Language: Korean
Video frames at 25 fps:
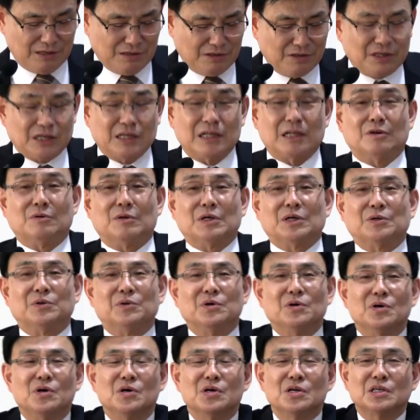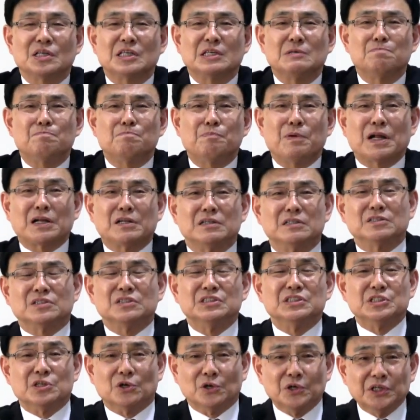그렇게 나와요. 깃발을
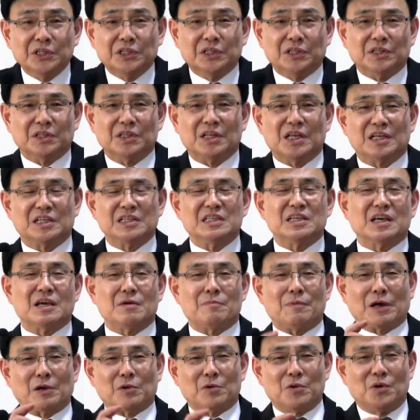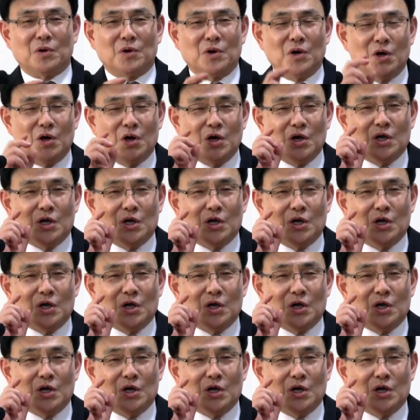든 여인. 이게 바로